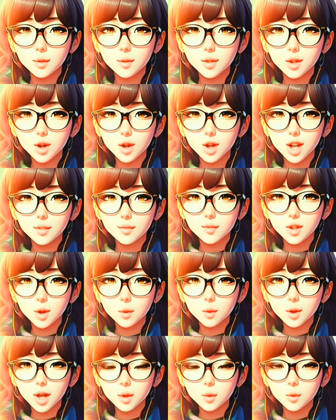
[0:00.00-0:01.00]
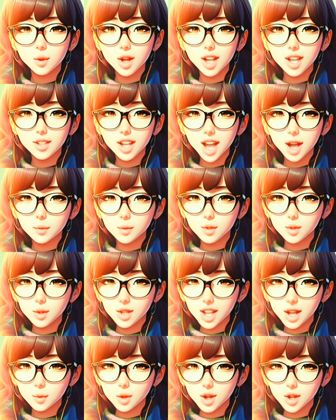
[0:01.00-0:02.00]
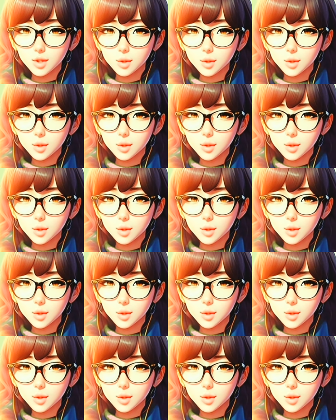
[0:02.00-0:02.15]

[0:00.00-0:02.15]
Hey everyone, welcome to La Baik